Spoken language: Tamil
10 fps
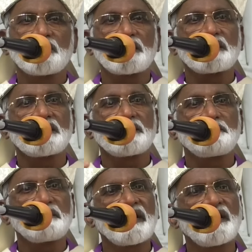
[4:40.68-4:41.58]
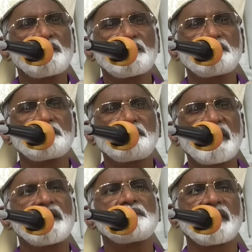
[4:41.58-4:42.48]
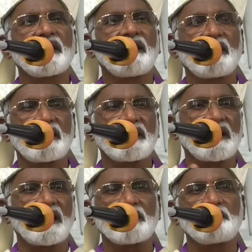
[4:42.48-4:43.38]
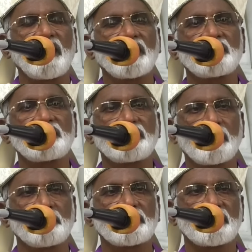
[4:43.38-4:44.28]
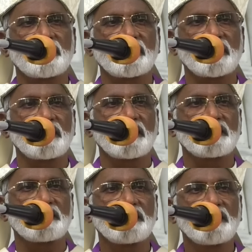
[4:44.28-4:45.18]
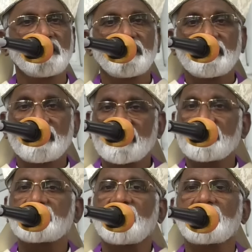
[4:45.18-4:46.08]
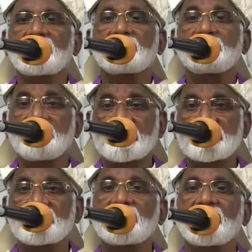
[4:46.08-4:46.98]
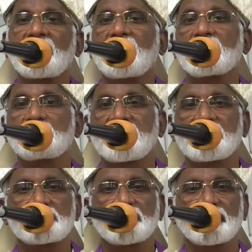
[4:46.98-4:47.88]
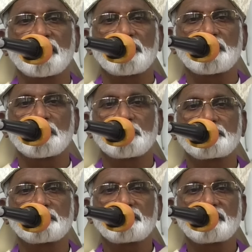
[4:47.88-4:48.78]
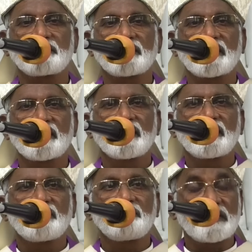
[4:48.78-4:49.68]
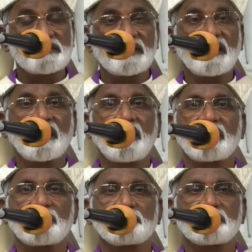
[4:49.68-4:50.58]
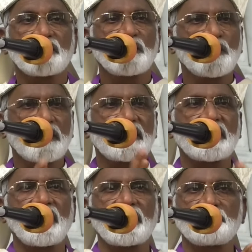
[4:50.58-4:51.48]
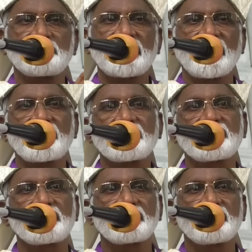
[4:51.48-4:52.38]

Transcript: ஒரு மிகவும் மேன்மையான காலமாக நமக்கு இருக்கின்றது இதைத்தான் வசந்த காலம் என்று சொல்கின்றோம் வசந்த காலம் குளிர்காலம் தீர்ந்து